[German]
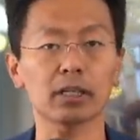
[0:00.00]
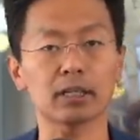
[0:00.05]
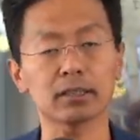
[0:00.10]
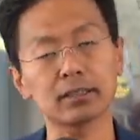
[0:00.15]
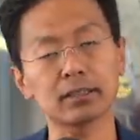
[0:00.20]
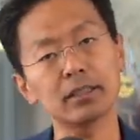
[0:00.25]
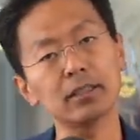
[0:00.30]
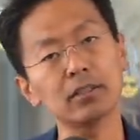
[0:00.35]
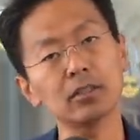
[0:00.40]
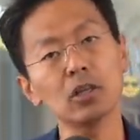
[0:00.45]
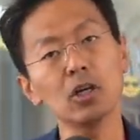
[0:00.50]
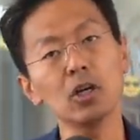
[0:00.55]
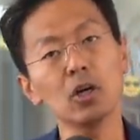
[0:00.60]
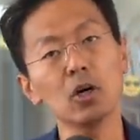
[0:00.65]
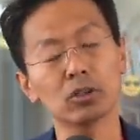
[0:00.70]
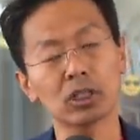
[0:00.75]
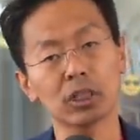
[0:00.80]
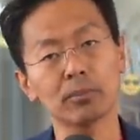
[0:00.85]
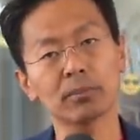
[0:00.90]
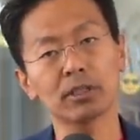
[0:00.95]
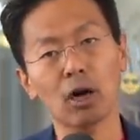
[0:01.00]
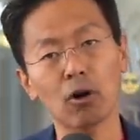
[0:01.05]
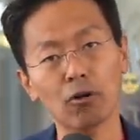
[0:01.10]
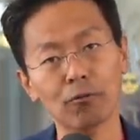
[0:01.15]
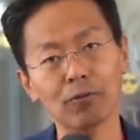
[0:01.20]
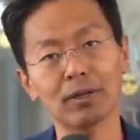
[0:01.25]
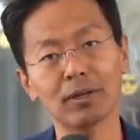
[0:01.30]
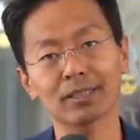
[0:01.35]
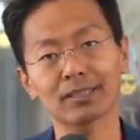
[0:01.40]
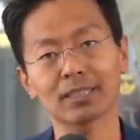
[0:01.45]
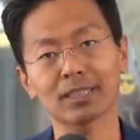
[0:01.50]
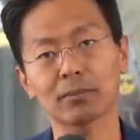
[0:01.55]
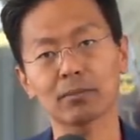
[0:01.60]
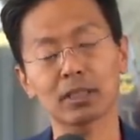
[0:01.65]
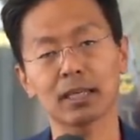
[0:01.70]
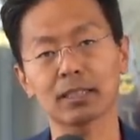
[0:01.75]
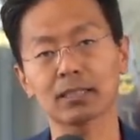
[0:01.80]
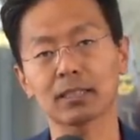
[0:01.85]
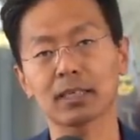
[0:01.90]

erzielen und damit Aufmerksamkeit